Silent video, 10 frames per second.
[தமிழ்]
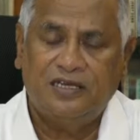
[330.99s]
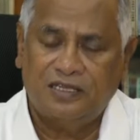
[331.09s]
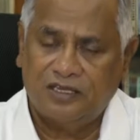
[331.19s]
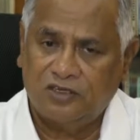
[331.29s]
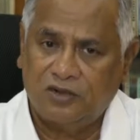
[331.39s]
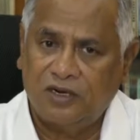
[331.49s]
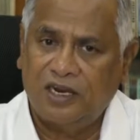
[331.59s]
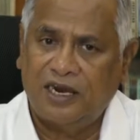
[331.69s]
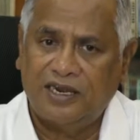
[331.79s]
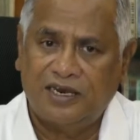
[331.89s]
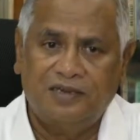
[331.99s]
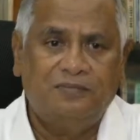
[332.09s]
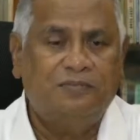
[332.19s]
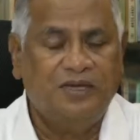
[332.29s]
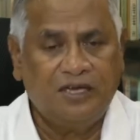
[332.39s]
இந்த சொல்லாடல்
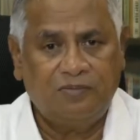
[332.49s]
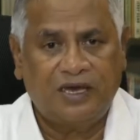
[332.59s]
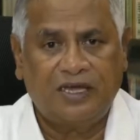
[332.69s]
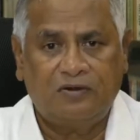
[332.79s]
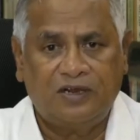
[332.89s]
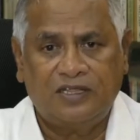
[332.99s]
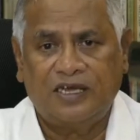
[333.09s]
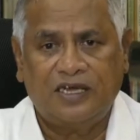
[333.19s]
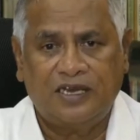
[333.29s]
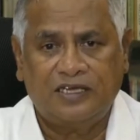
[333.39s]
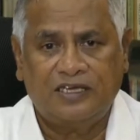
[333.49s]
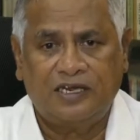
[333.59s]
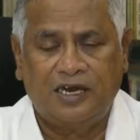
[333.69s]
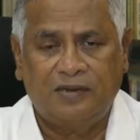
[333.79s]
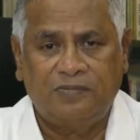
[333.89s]
மிக பயனுள்ளதாக எனக்கு
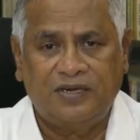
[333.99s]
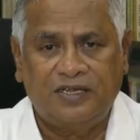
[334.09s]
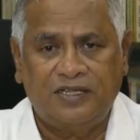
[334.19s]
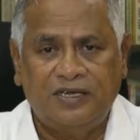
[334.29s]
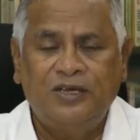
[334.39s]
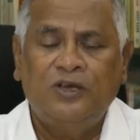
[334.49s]
காணப்பட்டது